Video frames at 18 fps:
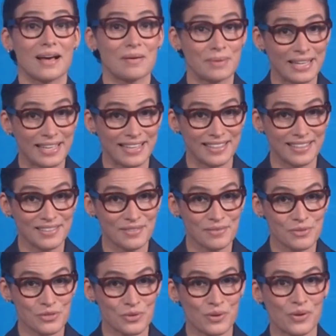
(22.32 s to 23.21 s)
Amanhã,
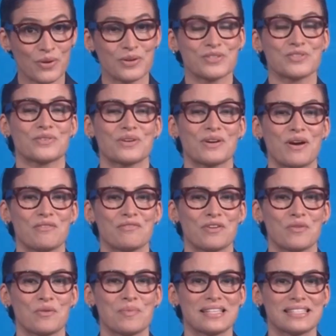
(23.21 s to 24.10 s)
o Jornal
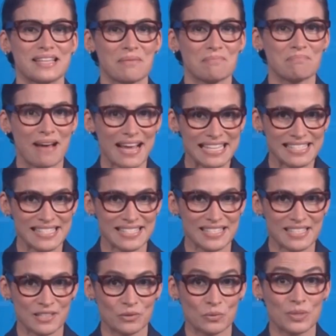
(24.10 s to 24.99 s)
Nacional vai começar mais
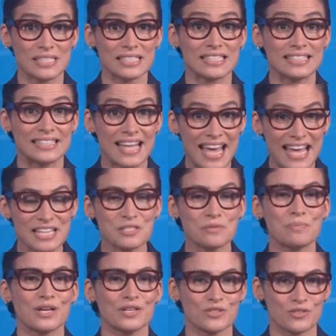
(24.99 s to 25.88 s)
cedo, às
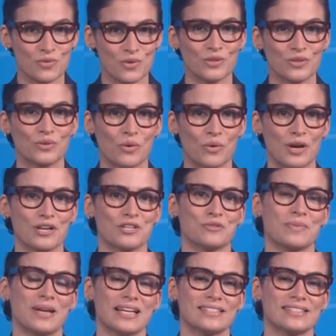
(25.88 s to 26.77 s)
10 para as 8
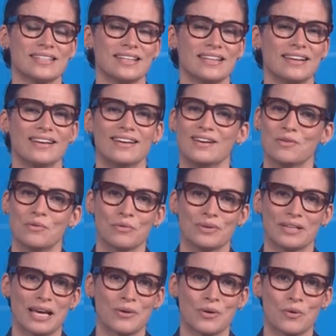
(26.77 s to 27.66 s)
horas de Brasília,
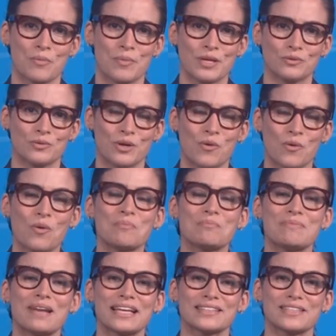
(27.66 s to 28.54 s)
com, claro, a cobertura
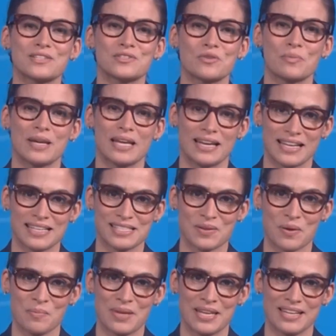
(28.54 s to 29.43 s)
completa sobre a
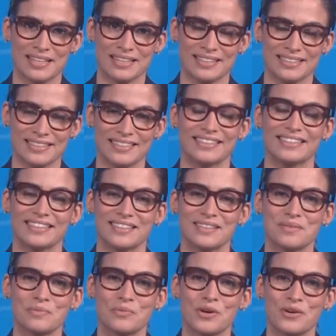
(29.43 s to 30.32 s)
eleição americana.
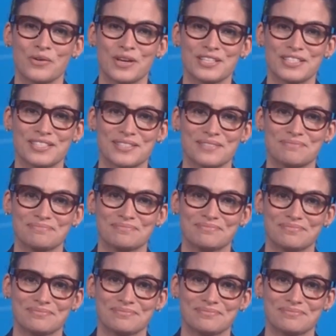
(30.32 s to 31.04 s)
Boa noite.